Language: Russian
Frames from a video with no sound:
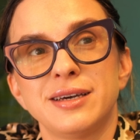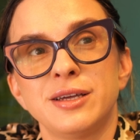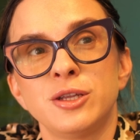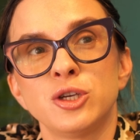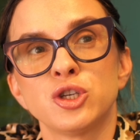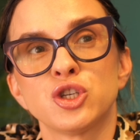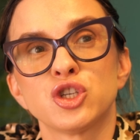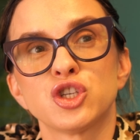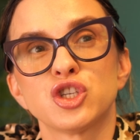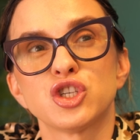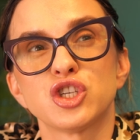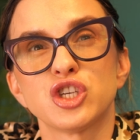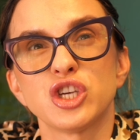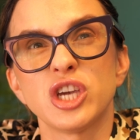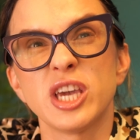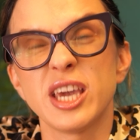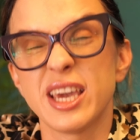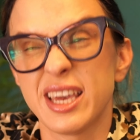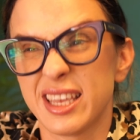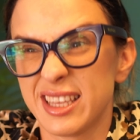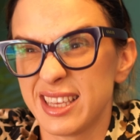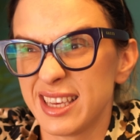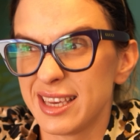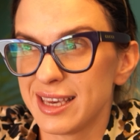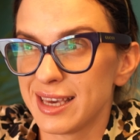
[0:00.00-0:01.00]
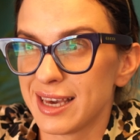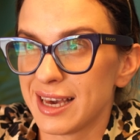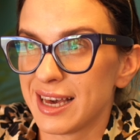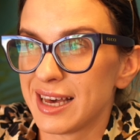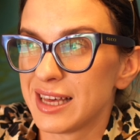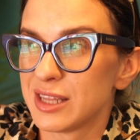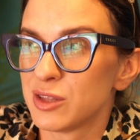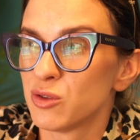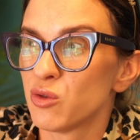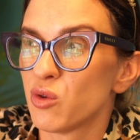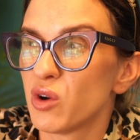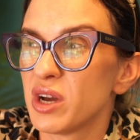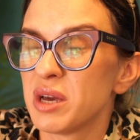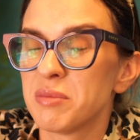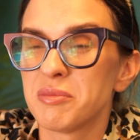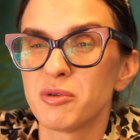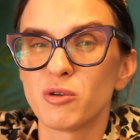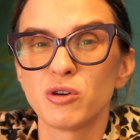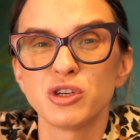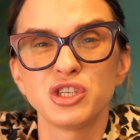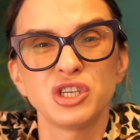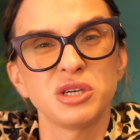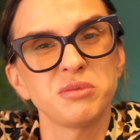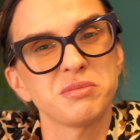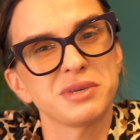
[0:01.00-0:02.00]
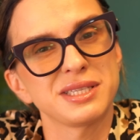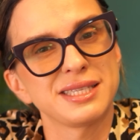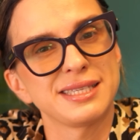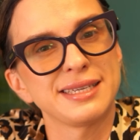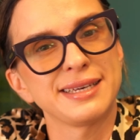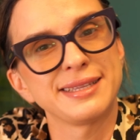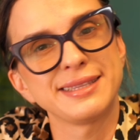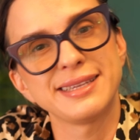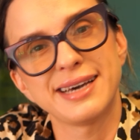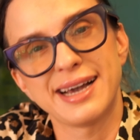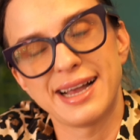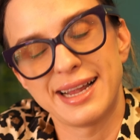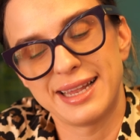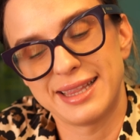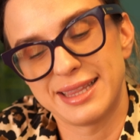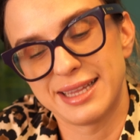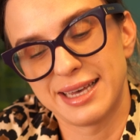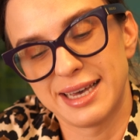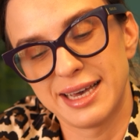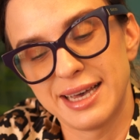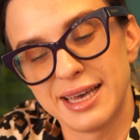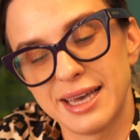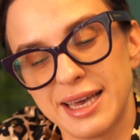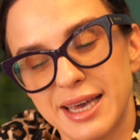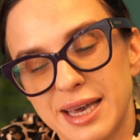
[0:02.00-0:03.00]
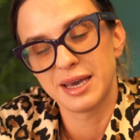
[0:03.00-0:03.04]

решения, ну, эм, очень эмоционально.